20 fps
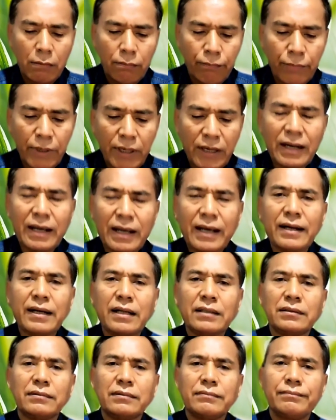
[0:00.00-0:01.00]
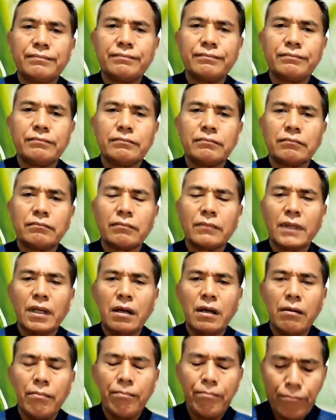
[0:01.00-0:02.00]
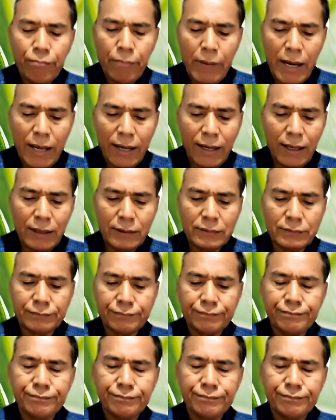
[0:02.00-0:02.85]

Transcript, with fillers: melarat, malang,